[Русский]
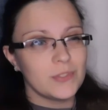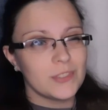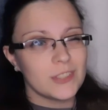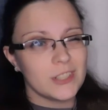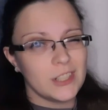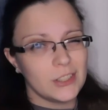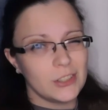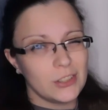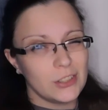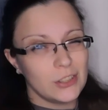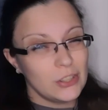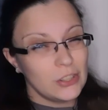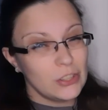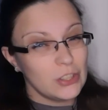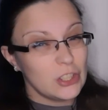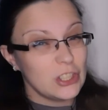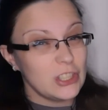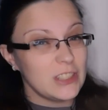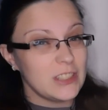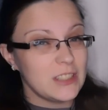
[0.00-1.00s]
взгляд,
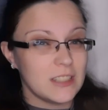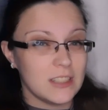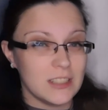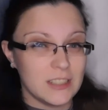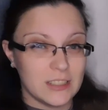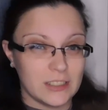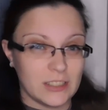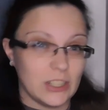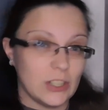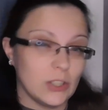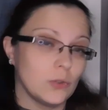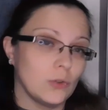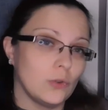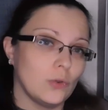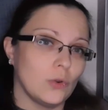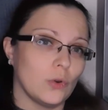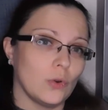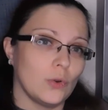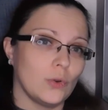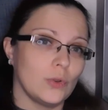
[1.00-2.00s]
тоже не сильно далеко
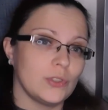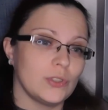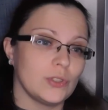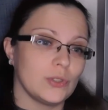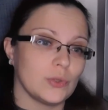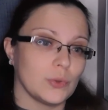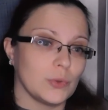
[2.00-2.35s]
уходит